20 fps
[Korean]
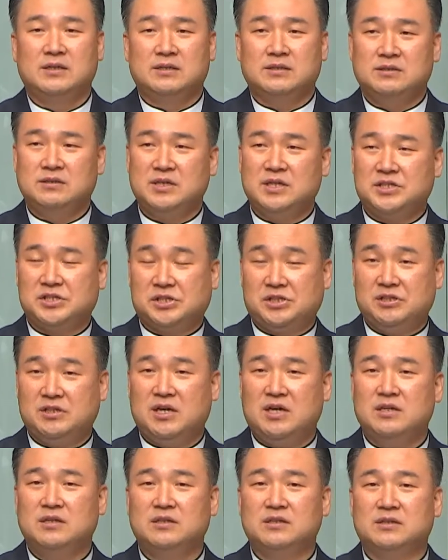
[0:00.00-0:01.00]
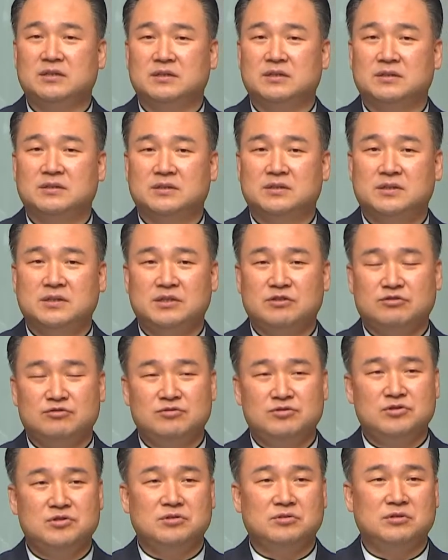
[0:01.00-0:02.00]
그의 신앙을, 그의
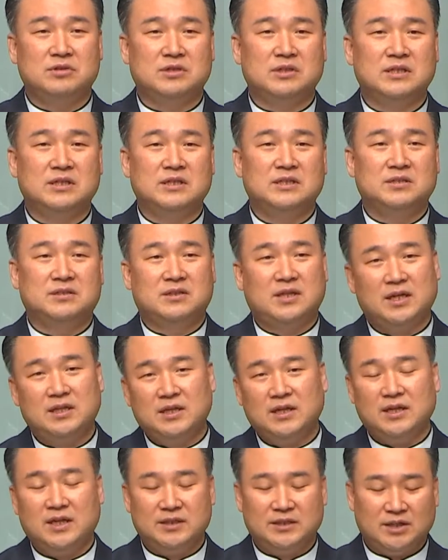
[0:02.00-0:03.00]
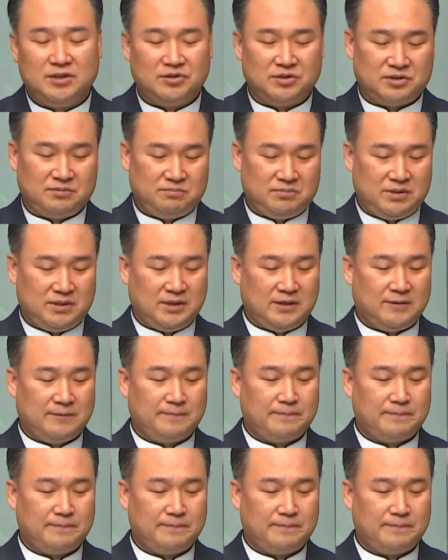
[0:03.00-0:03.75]
순종을 대단하다 여깁니다.